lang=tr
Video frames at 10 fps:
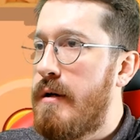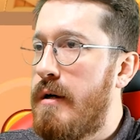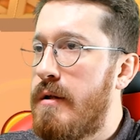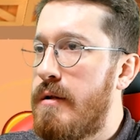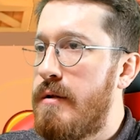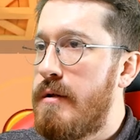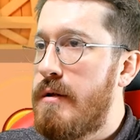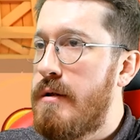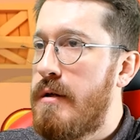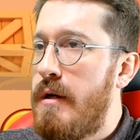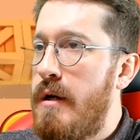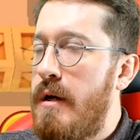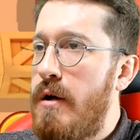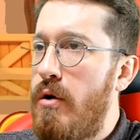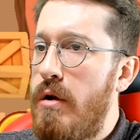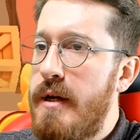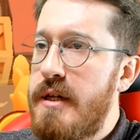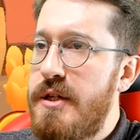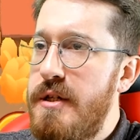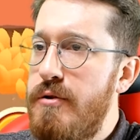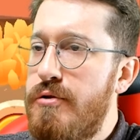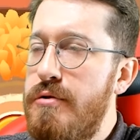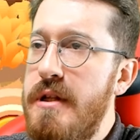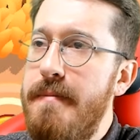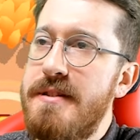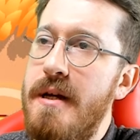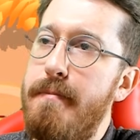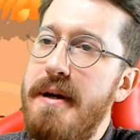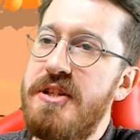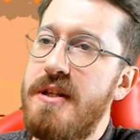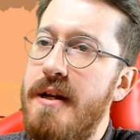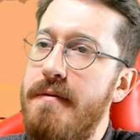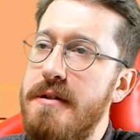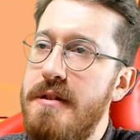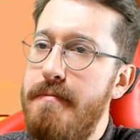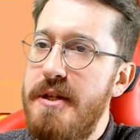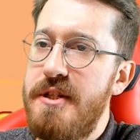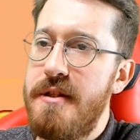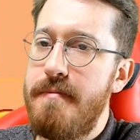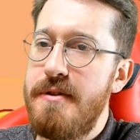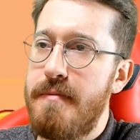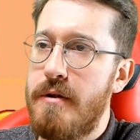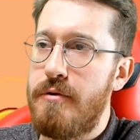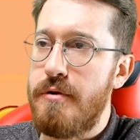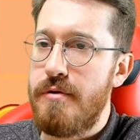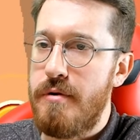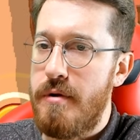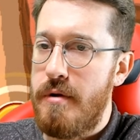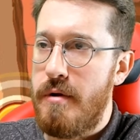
Aldık. Ölen kişinin oldu. üstünde mesela 5 tane varsa 5'inde biz mi alıyoruz?